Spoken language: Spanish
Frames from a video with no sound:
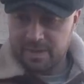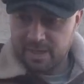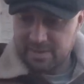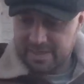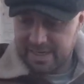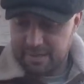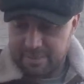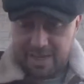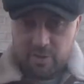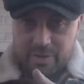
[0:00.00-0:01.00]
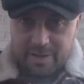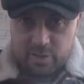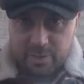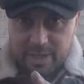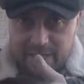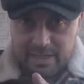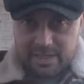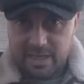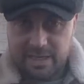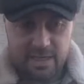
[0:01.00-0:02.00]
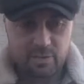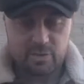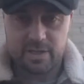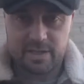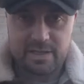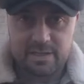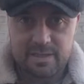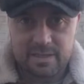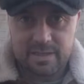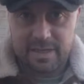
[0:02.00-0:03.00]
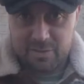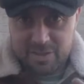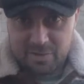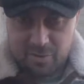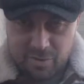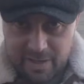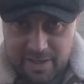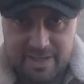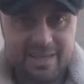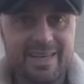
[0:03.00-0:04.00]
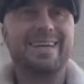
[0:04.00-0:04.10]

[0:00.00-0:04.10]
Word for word: Ya veis que le he pegado varios viajes aquí a la botella, que no han sido hoy, ¿eh?